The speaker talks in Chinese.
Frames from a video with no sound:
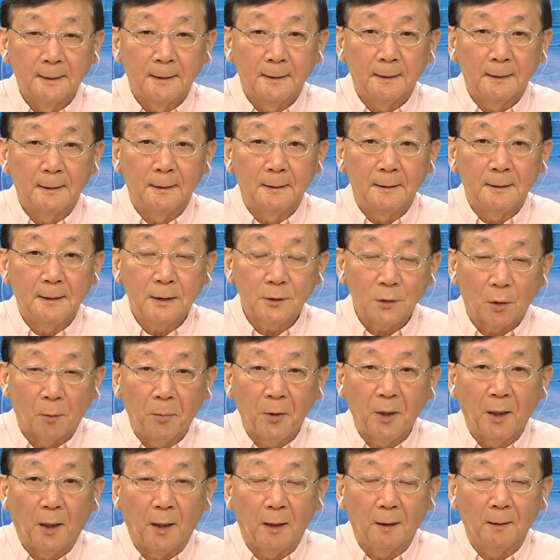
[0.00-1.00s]
呃也走不
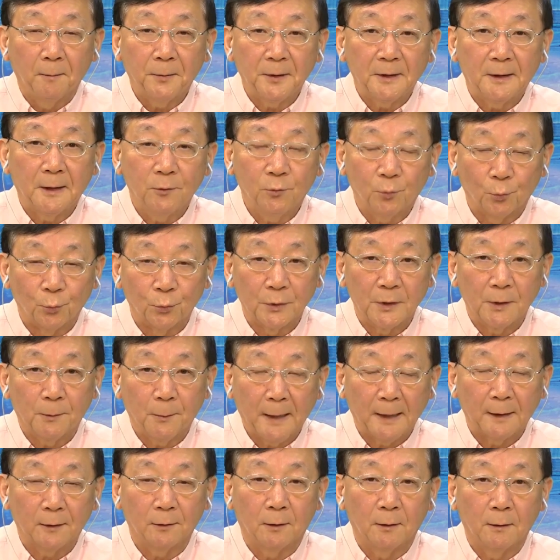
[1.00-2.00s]
了，被他堵在
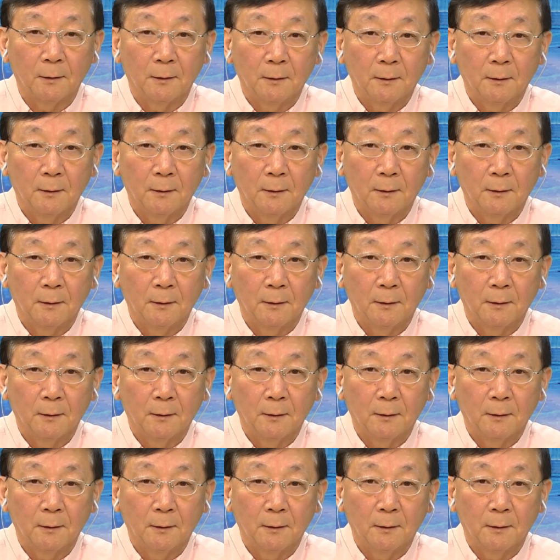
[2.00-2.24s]
外头。